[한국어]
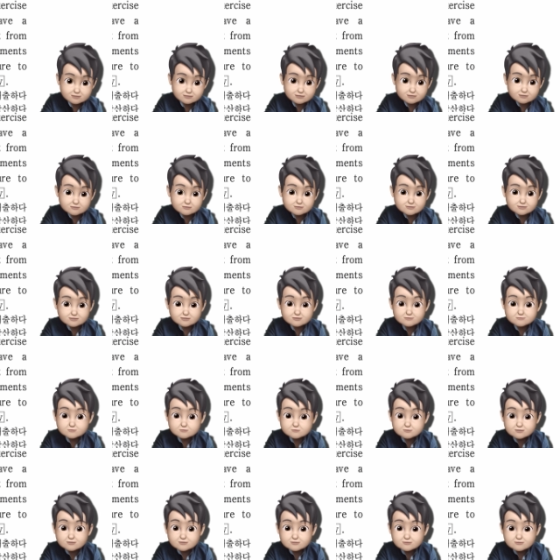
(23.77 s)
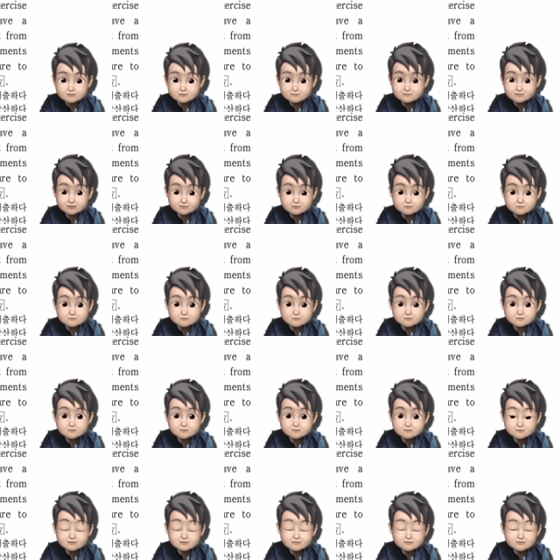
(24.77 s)
제일 앞쪽에는 이제 배경을
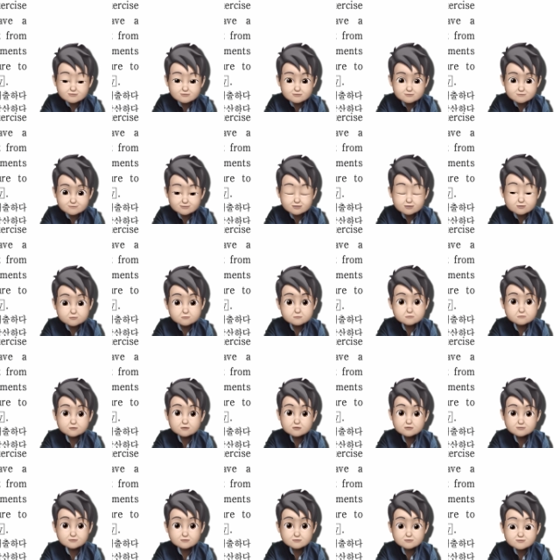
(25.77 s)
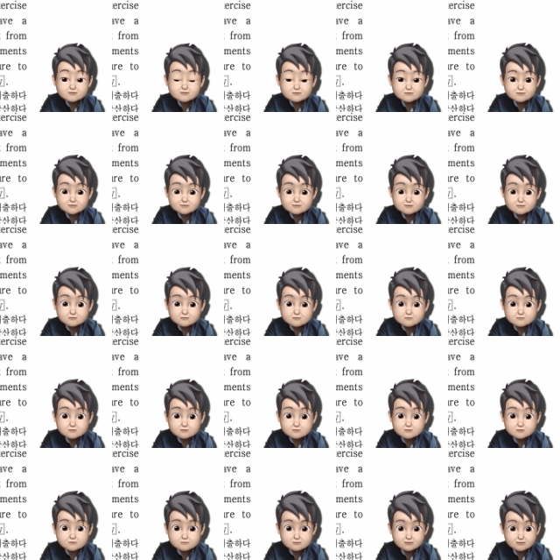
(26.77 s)
설정하지. 배경으로 간단하게 나왔어.
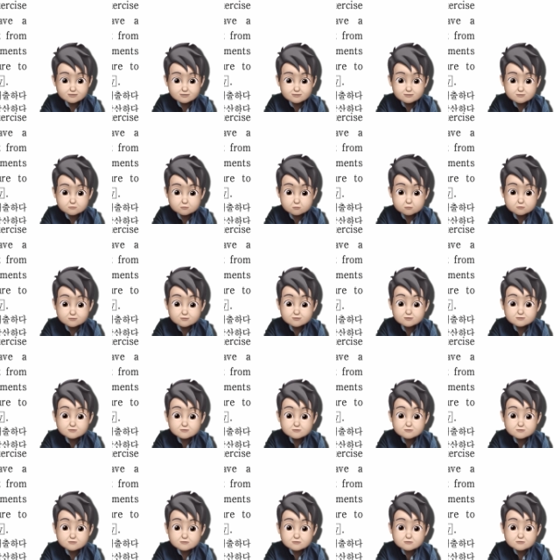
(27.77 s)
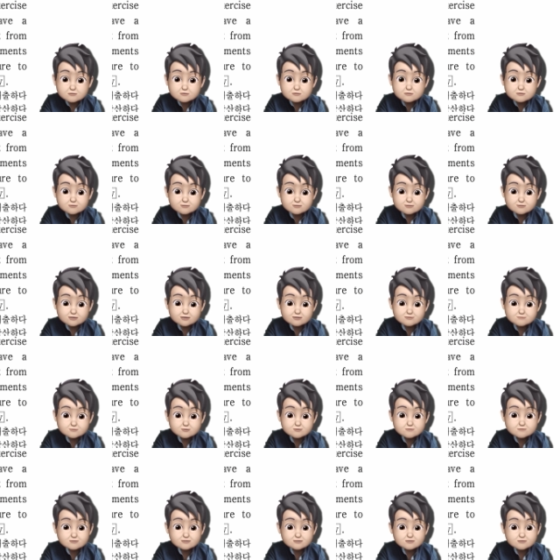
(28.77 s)
clothing. 옷은 doesn't have
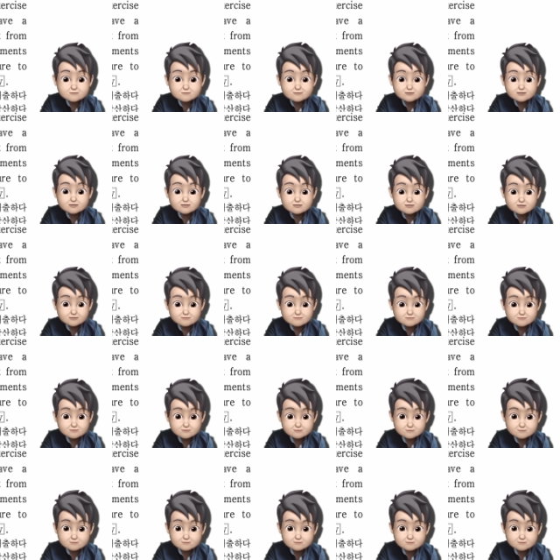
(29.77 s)
to be expensive.